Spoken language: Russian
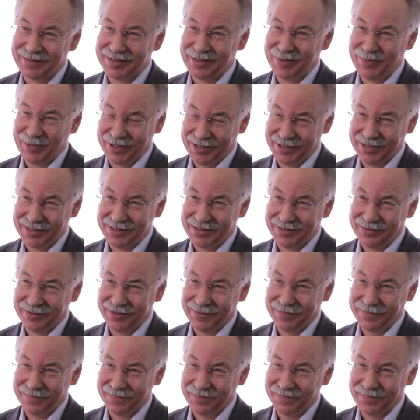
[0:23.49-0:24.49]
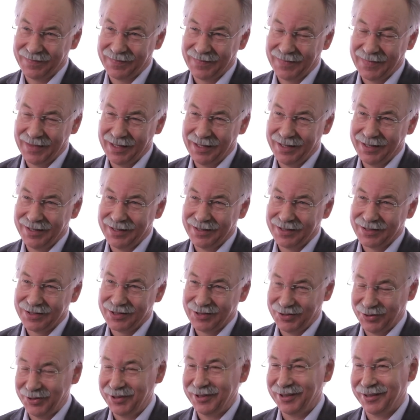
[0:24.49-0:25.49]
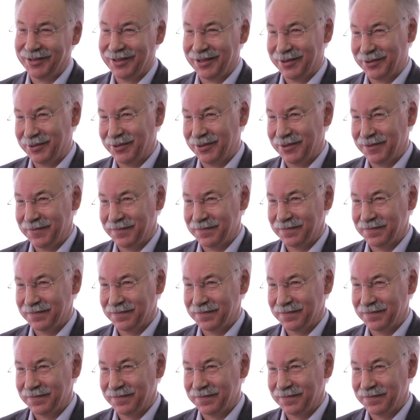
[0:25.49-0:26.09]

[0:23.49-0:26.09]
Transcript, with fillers: взаимодействий. Что это такое?